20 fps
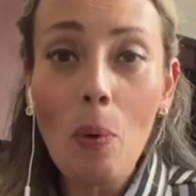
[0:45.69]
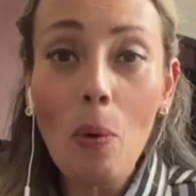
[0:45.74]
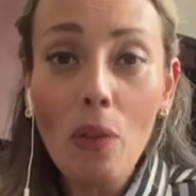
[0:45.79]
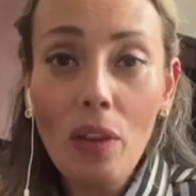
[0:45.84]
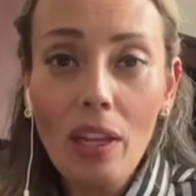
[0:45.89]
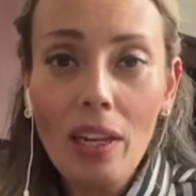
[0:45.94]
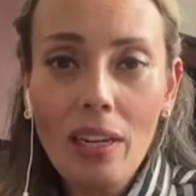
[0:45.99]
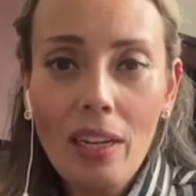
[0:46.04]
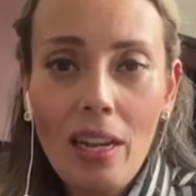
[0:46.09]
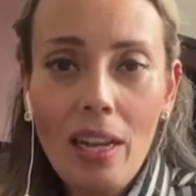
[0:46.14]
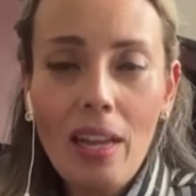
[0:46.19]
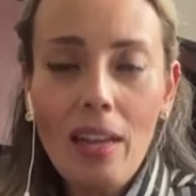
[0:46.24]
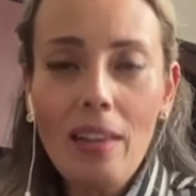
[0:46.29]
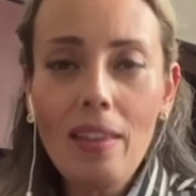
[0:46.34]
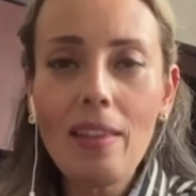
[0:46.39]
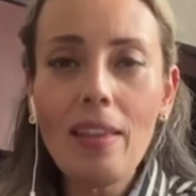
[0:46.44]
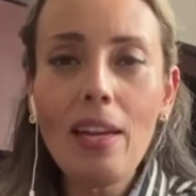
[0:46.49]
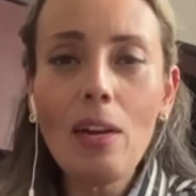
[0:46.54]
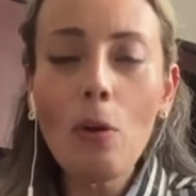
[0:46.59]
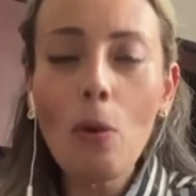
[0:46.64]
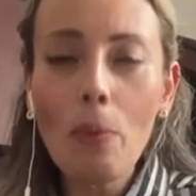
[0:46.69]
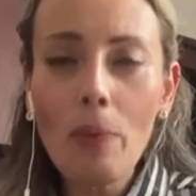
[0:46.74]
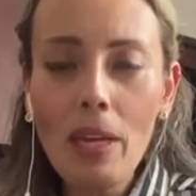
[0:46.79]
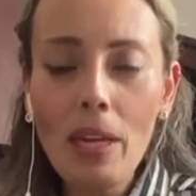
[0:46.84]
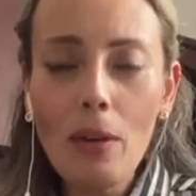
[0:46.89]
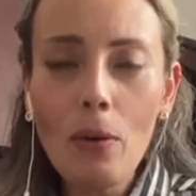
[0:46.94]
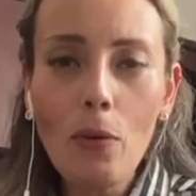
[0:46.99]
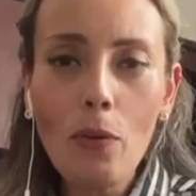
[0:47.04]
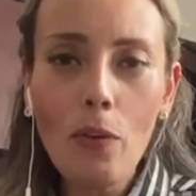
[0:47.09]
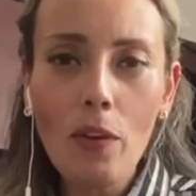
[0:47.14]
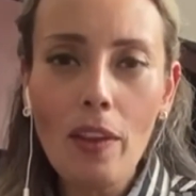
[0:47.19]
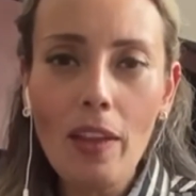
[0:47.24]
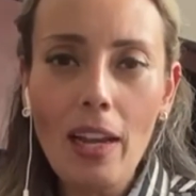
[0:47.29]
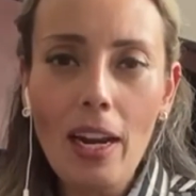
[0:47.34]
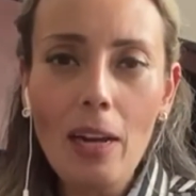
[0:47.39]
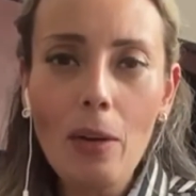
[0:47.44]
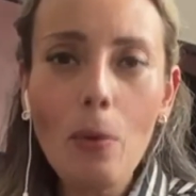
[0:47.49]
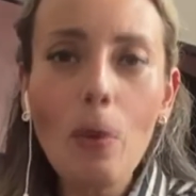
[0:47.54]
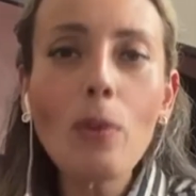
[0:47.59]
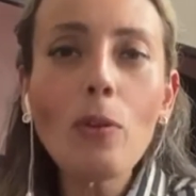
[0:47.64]
poder del gobierno
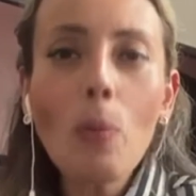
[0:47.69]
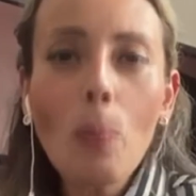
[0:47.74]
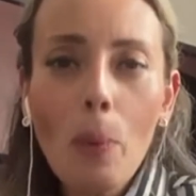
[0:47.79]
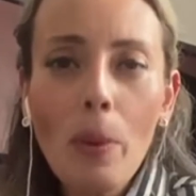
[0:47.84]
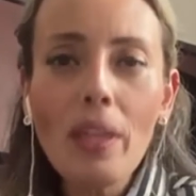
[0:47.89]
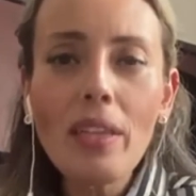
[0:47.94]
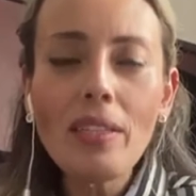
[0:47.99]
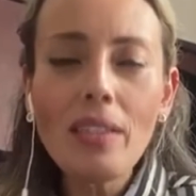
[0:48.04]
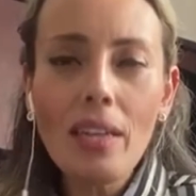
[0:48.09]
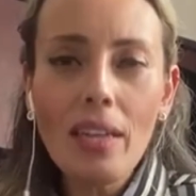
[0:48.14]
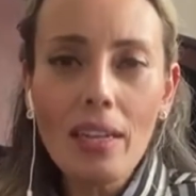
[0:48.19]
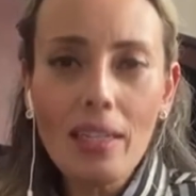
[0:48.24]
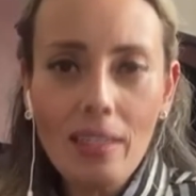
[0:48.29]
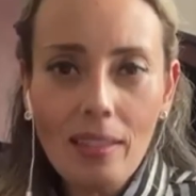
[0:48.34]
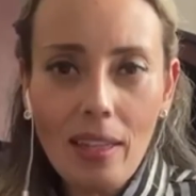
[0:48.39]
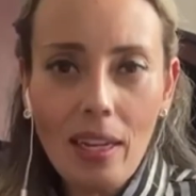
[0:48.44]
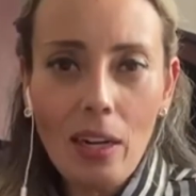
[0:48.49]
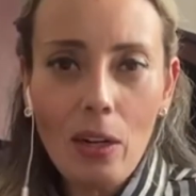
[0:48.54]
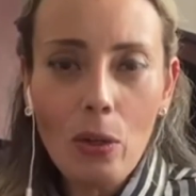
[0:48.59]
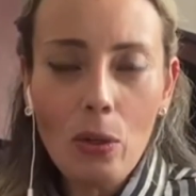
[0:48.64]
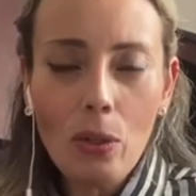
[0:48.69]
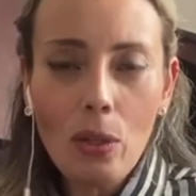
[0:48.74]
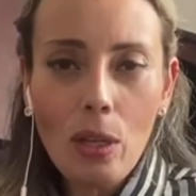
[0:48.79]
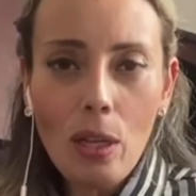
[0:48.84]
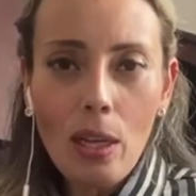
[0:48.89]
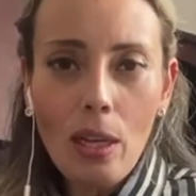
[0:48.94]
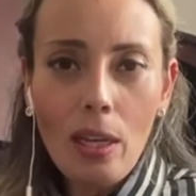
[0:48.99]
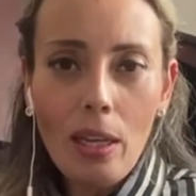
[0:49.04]
federal cuando pueden ser externos.